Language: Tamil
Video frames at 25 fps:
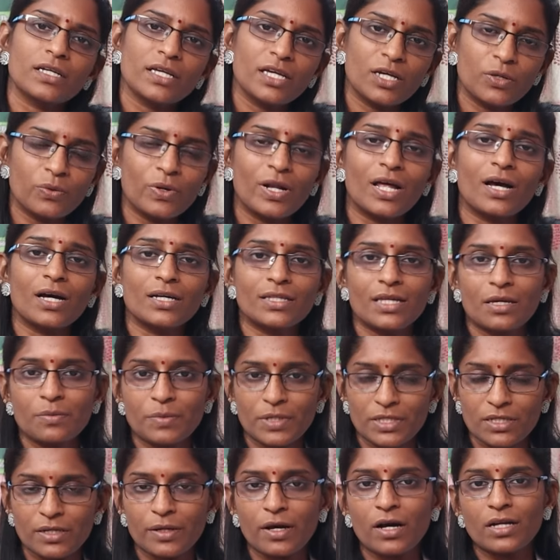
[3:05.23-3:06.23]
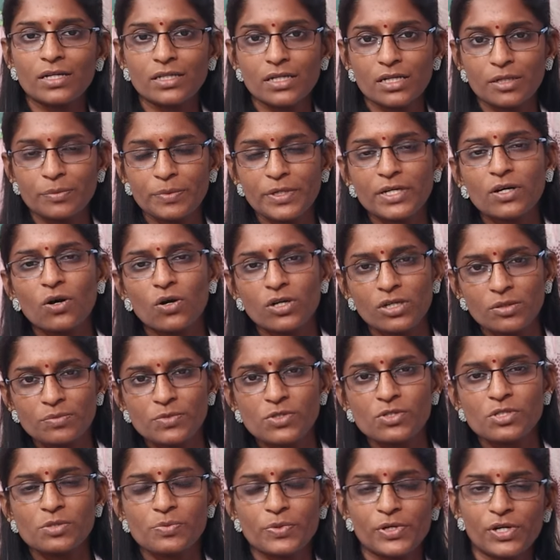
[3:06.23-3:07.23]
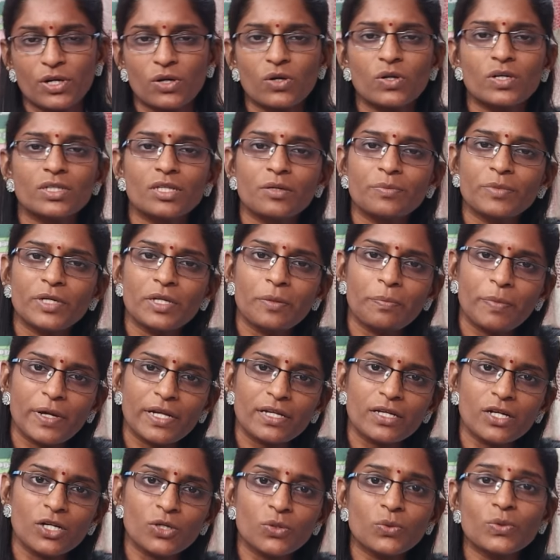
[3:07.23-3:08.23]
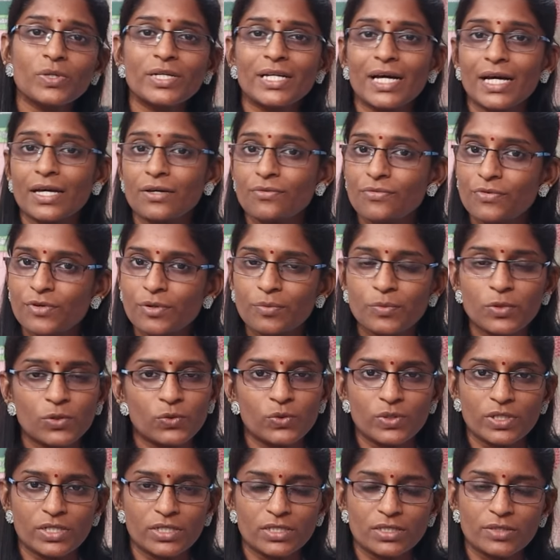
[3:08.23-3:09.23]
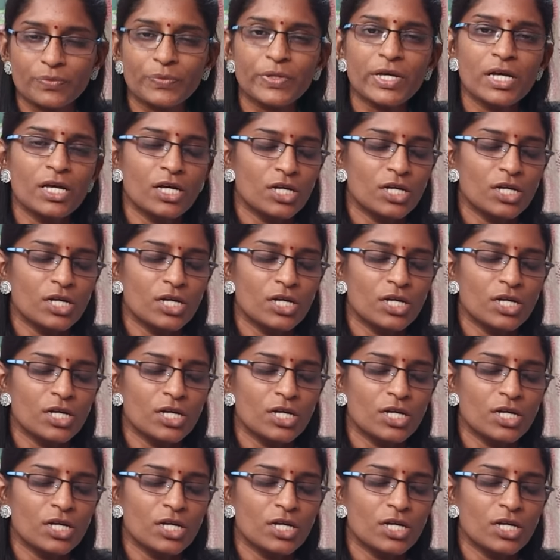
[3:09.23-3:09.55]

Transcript: ஈக்குவலாக அதே மாதிரி ஆண்கள் எப்படி காண்டம்ஸ் யூஸ் பண்ணுறாங்களோ அதே மாதிரி பெண்களுக்கும் டைஃப்ரம்னு ஒன்று இருக்குது